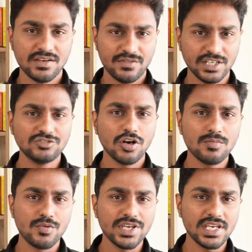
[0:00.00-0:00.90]
ஃப்ரெண்ட்ஸோடு
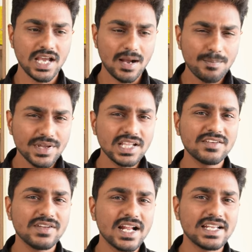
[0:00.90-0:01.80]
போய் அப்போ தான்
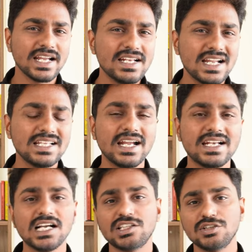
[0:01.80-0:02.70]
அந்த விளையாட்டு என்னன்னு
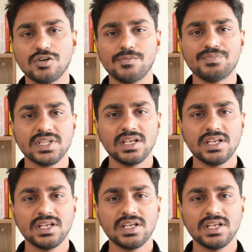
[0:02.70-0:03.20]
கேட்டு கற்றுக்குறோம்